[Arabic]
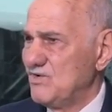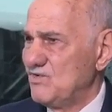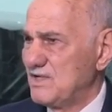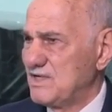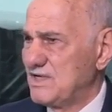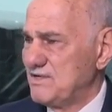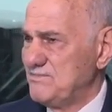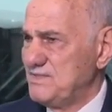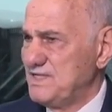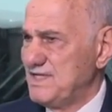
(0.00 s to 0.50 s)

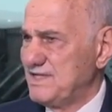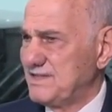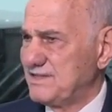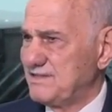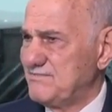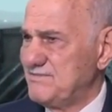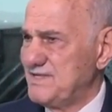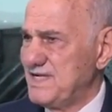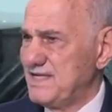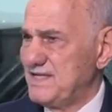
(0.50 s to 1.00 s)
وكمية
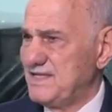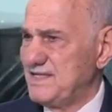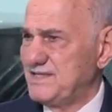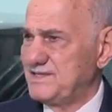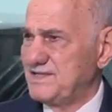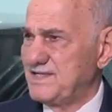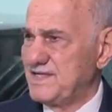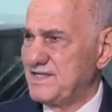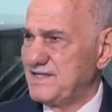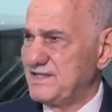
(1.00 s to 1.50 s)
المياه اللي
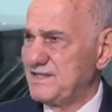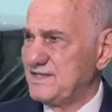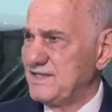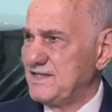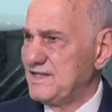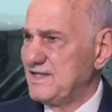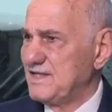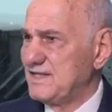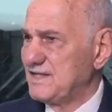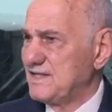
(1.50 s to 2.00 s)
ترد
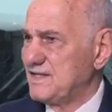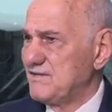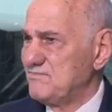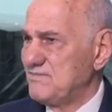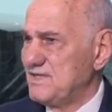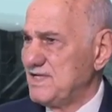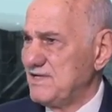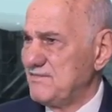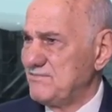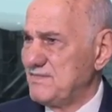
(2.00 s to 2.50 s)
هي
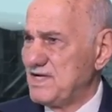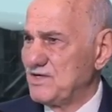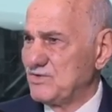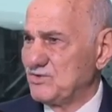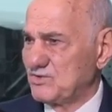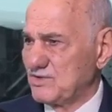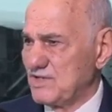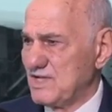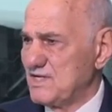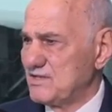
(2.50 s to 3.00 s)
كمية ما
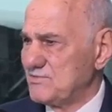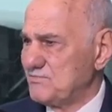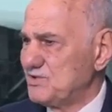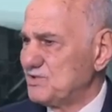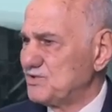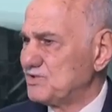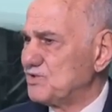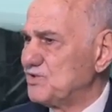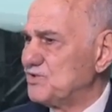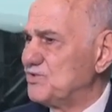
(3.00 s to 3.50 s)
يطلب
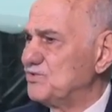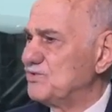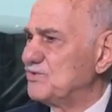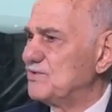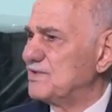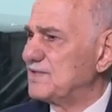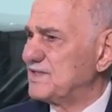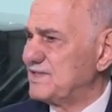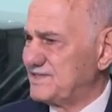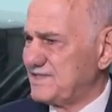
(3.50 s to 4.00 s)
من سدود
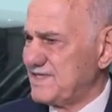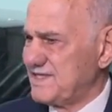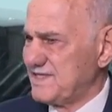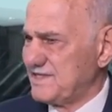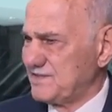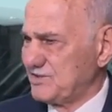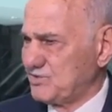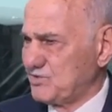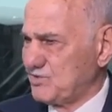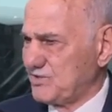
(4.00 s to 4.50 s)

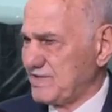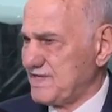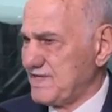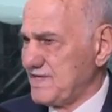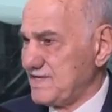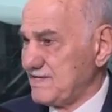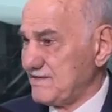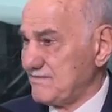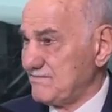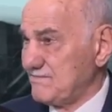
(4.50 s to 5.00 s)
الخزانات
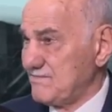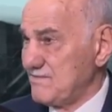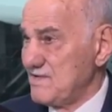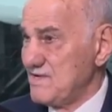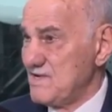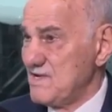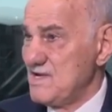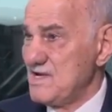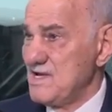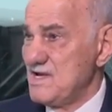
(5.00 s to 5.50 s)
التركية
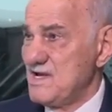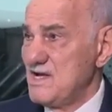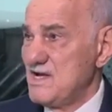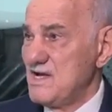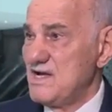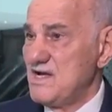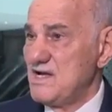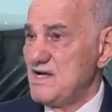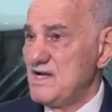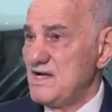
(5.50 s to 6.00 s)

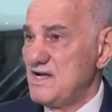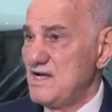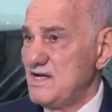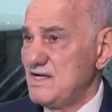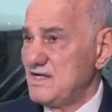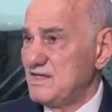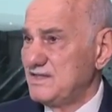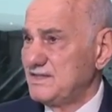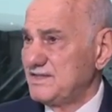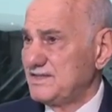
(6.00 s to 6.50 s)

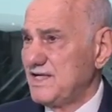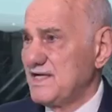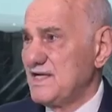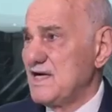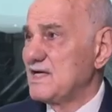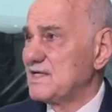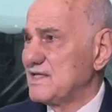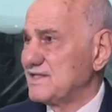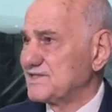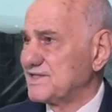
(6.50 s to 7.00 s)
آه،
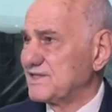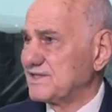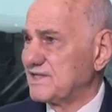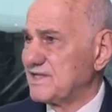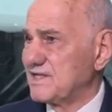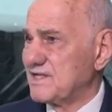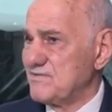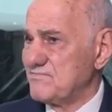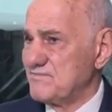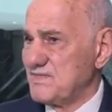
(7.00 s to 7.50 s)
تناقصت
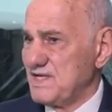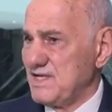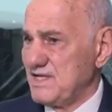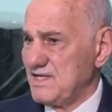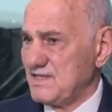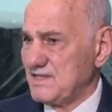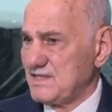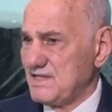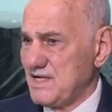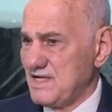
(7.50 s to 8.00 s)

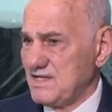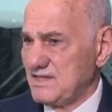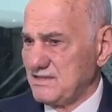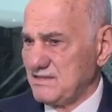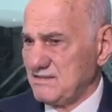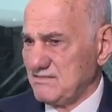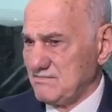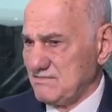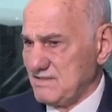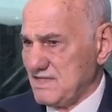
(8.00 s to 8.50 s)
الكمية
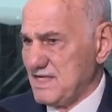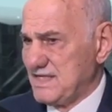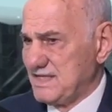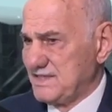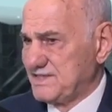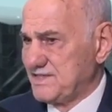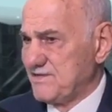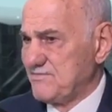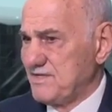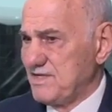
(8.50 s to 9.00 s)
كان على
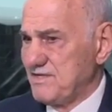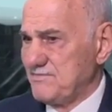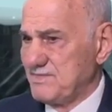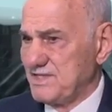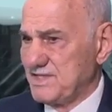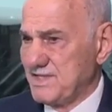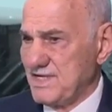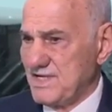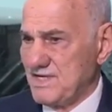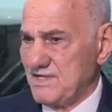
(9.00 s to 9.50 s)
سبيل
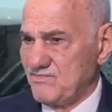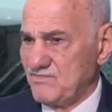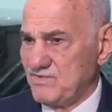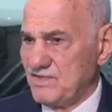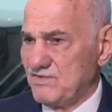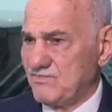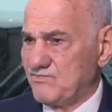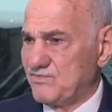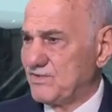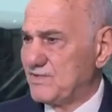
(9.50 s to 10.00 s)
المثال في
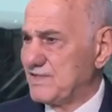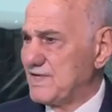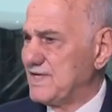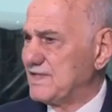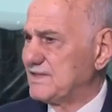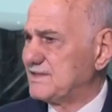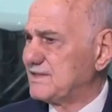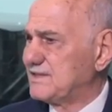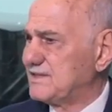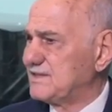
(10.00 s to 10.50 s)

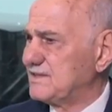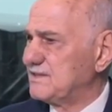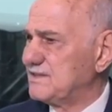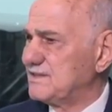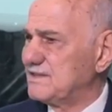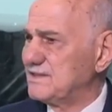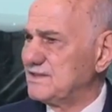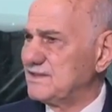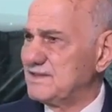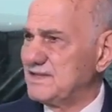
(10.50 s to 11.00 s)
الفرات
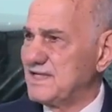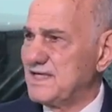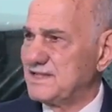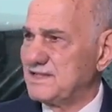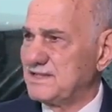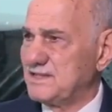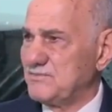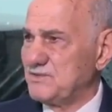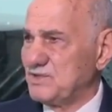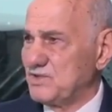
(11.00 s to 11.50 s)
آه،
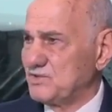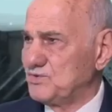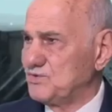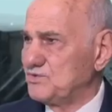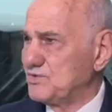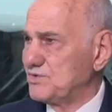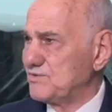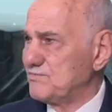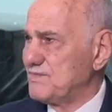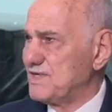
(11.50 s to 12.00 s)
يأتي
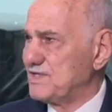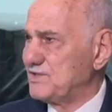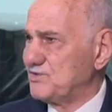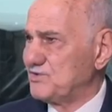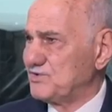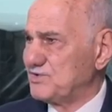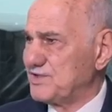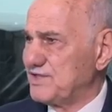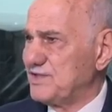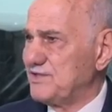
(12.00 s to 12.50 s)
بحدود
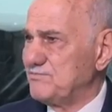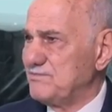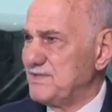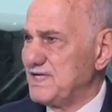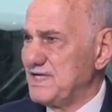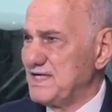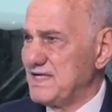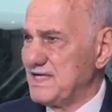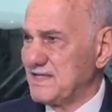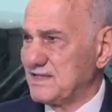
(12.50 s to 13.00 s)
28
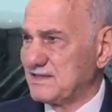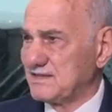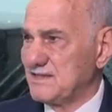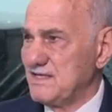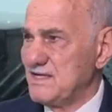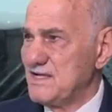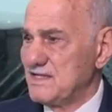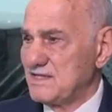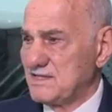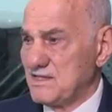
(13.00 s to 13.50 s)
مليار
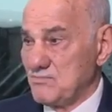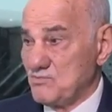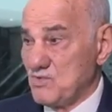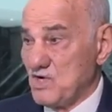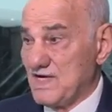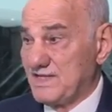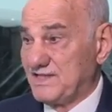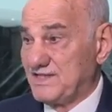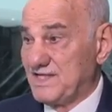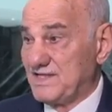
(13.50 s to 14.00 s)

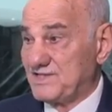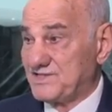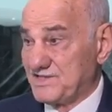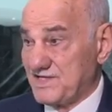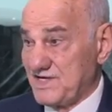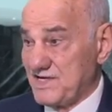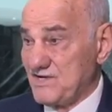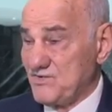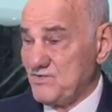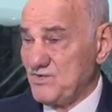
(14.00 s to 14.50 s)
كمعدل
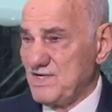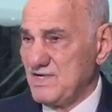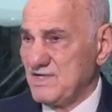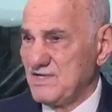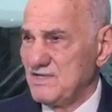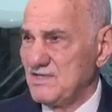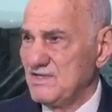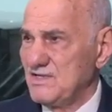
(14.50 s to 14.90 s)
سنوي